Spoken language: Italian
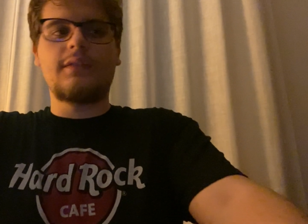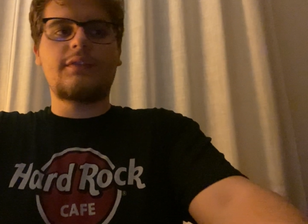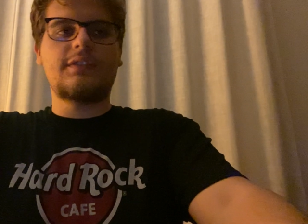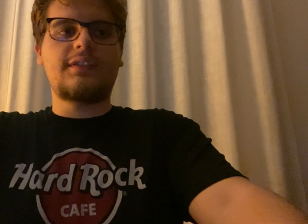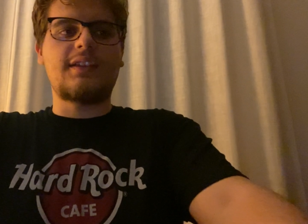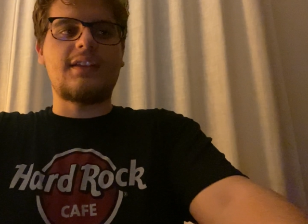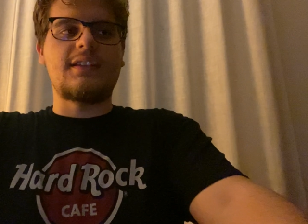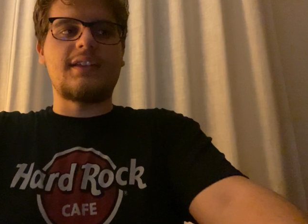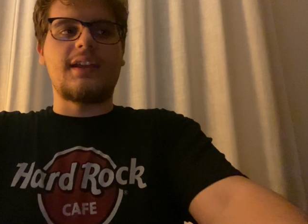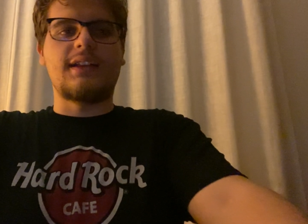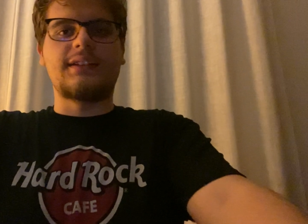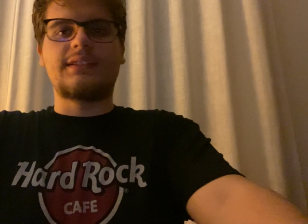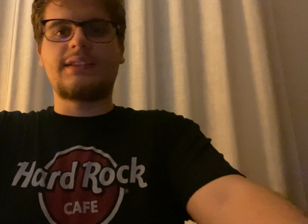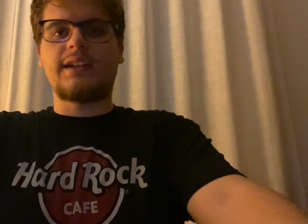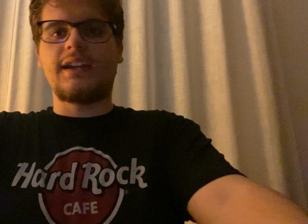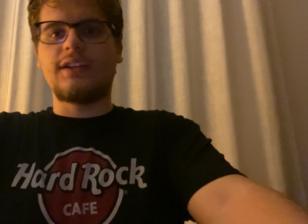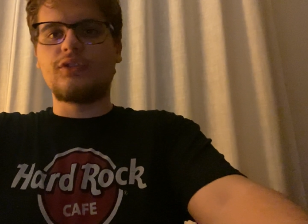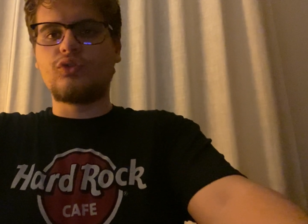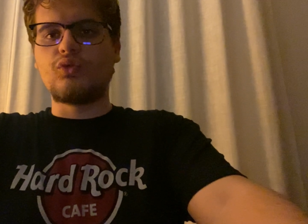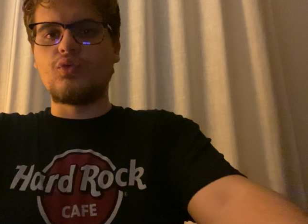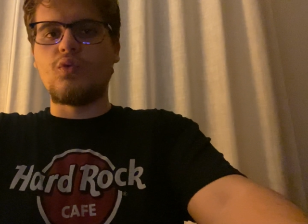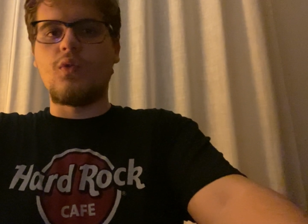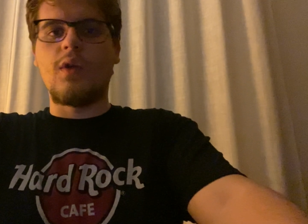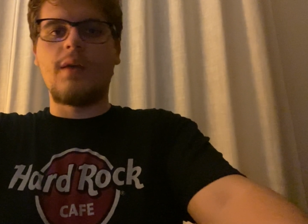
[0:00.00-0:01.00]
segna il 3 a
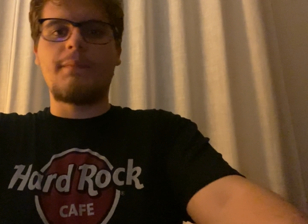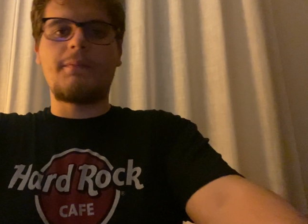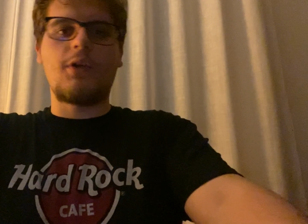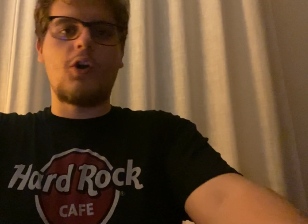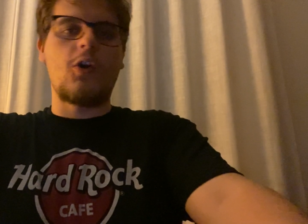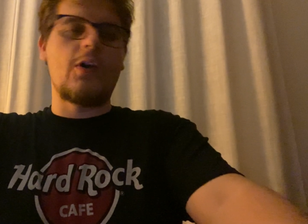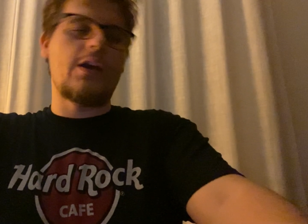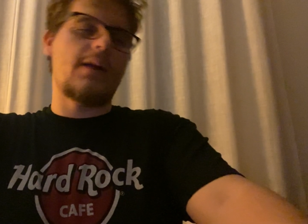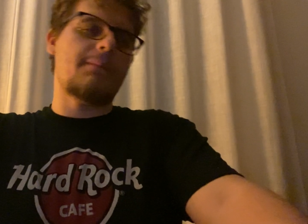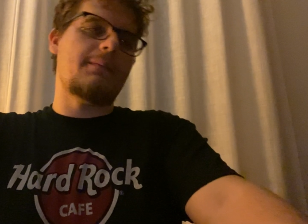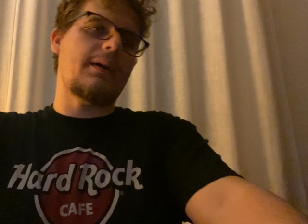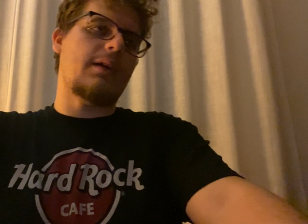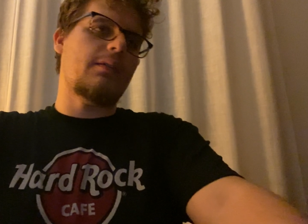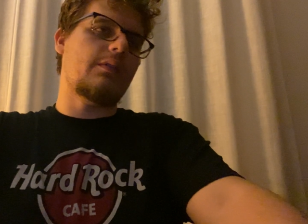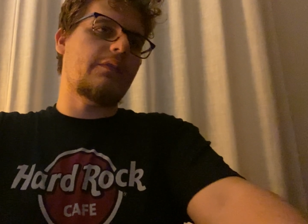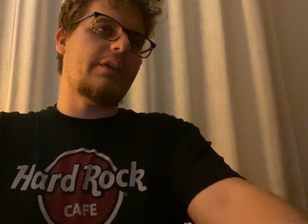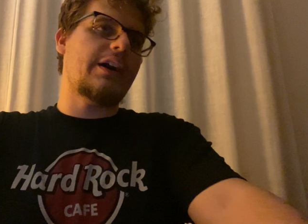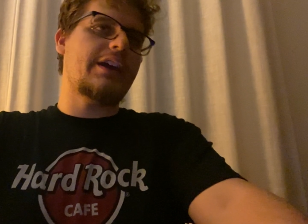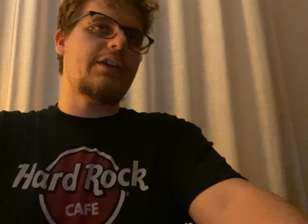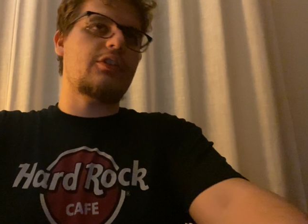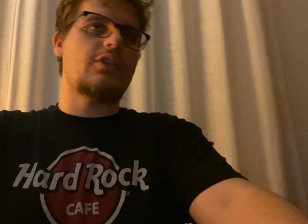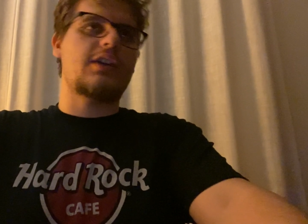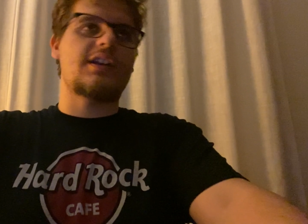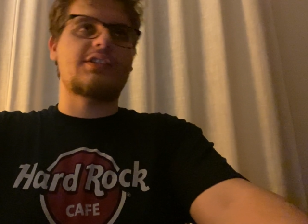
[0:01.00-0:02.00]
2, poi abbiamo
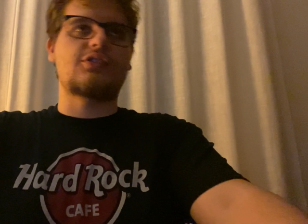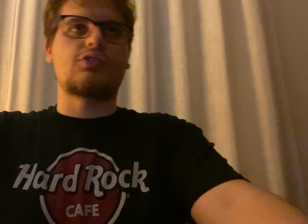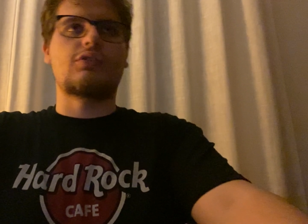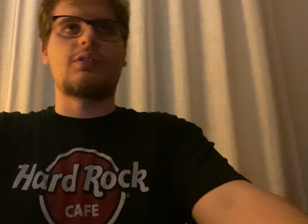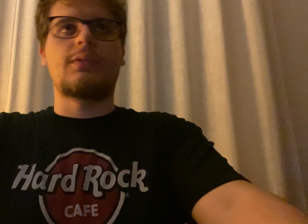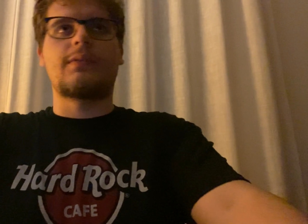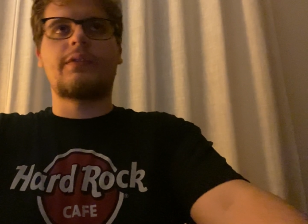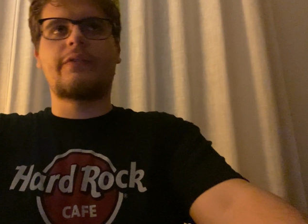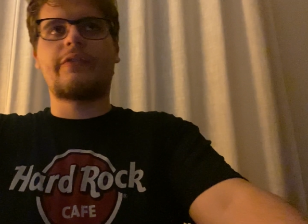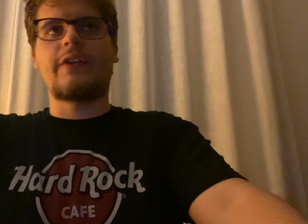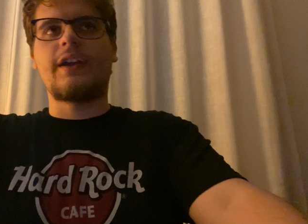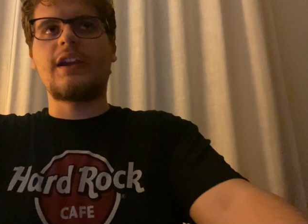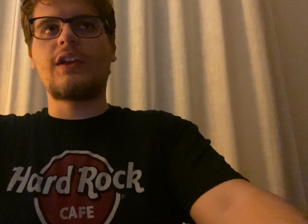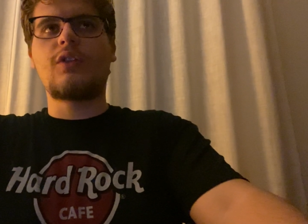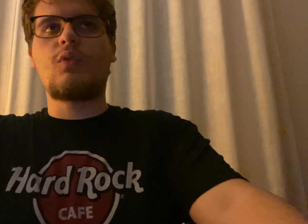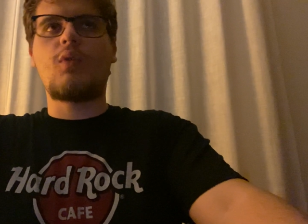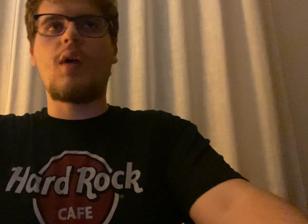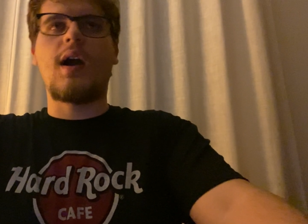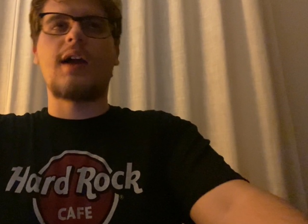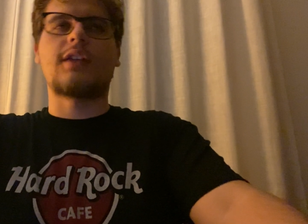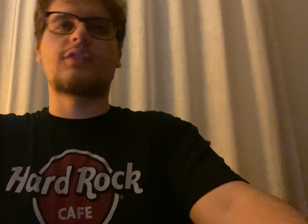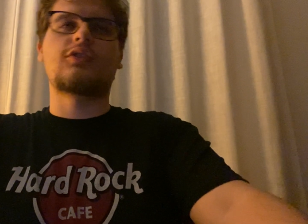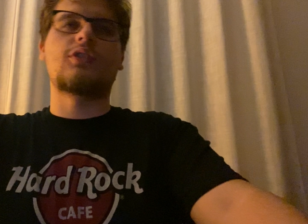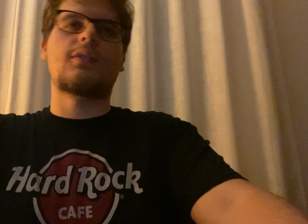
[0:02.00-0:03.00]
varie occasioni per fare il
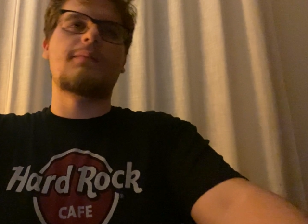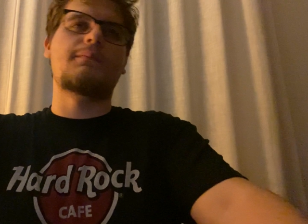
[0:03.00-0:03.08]
quarto,